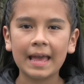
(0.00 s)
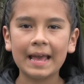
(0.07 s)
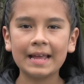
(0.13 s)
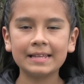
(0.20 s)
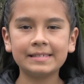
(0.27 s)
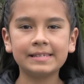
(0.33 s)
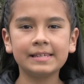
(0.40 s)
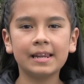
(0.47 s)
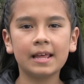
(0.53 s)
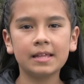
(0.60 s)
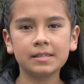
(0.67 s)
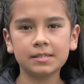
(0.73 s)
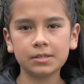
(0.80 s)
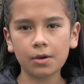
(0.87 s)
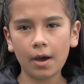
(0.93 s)
El
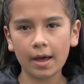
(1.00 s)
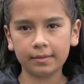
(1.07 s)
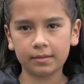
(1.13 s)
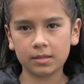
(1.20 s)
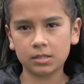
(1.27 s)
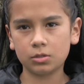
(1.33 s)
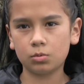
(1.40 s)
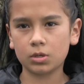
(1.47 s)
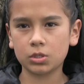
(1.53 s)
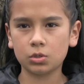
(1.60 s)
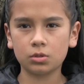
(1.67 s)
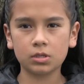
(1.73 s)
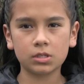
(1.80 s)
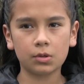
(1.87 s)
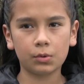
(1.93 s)
silencio ante
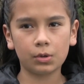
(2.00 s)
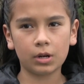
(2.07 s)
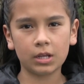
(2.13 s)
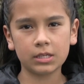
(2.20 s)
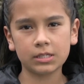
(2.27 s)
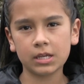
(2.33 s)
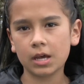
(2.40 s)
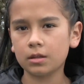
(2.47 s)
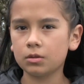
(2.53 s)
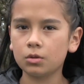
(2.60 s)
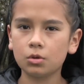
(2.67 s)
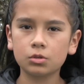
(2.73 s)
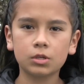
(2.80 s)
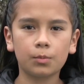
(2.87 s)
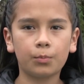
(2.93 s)
situaciones de violencia
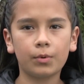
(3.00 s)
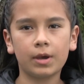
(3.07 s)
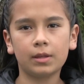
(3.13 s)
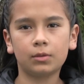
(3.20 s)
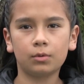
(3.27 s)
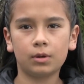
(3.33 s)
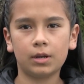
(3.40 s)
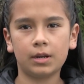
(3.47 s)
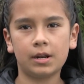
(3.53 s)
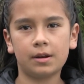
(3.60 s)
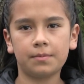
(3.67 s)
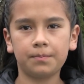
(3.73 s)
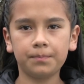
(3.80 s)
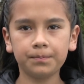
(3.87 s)
no se puede tolerar.